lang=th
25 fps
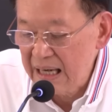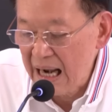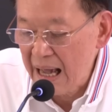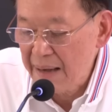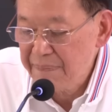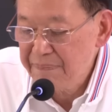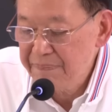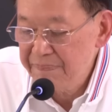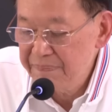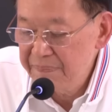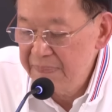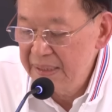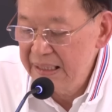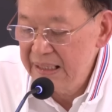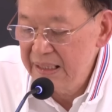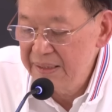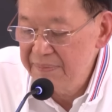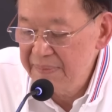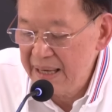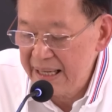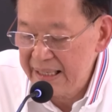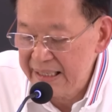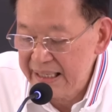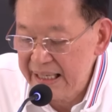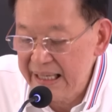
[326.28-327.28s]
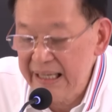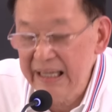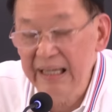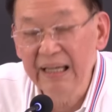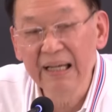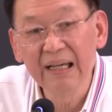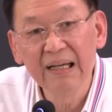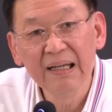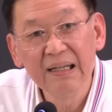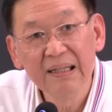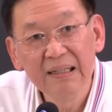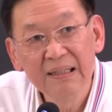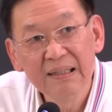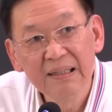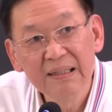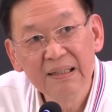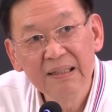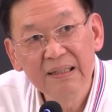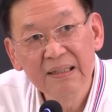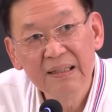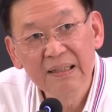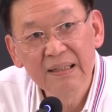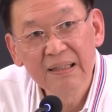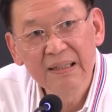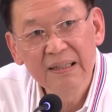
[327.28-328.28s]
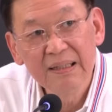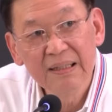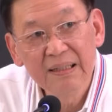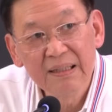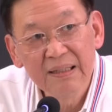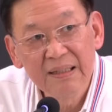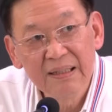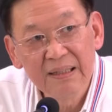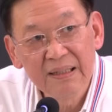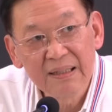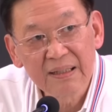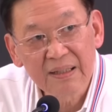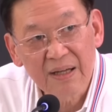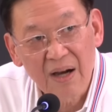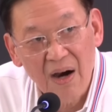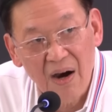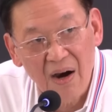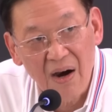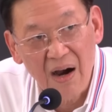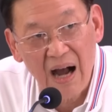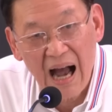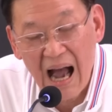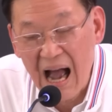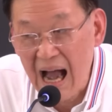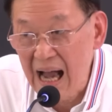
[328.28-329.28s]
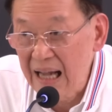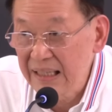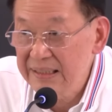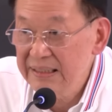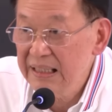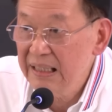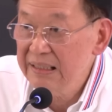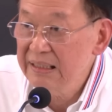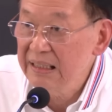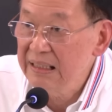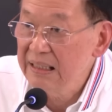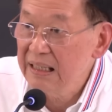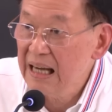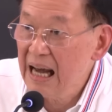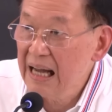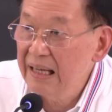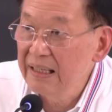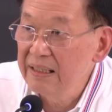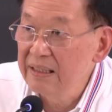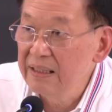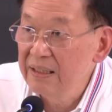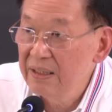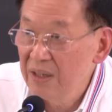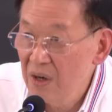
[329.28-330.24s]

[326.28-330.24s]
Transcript: รับมือไม่ดีก็อาจจะถึงขั้น